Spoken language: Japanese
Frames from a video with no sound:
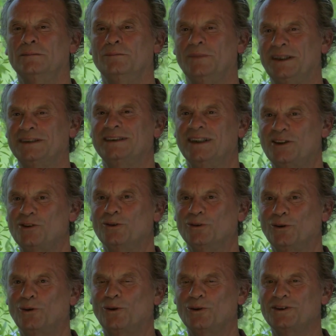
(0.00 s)
メッセージを
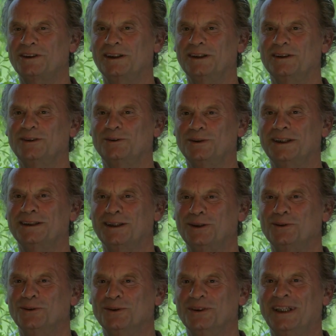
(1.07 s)
残してくれた
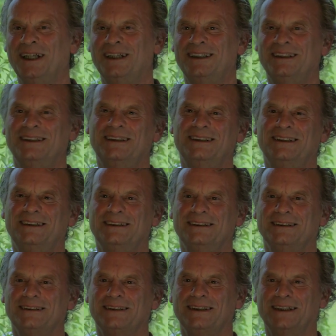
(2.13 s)
ような
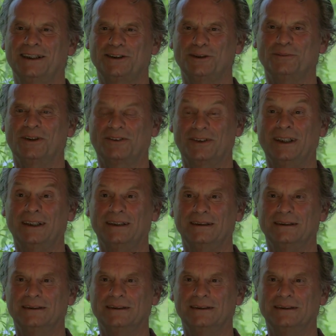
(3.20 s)
気がしますね。